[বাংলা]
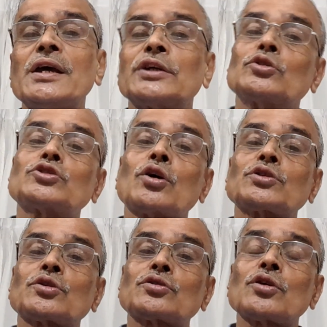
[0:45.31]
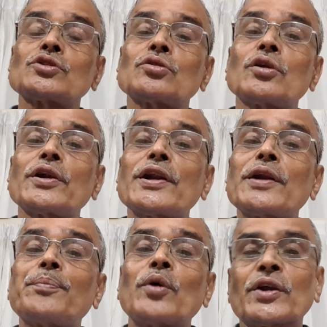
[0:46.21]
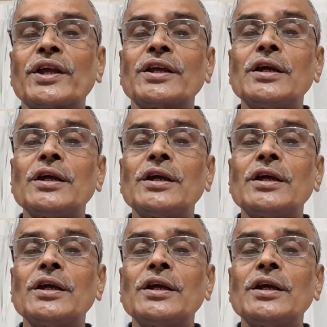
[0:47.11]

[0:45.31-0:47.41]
কিন্তু ষষ্ঠ সংস্করণের পরে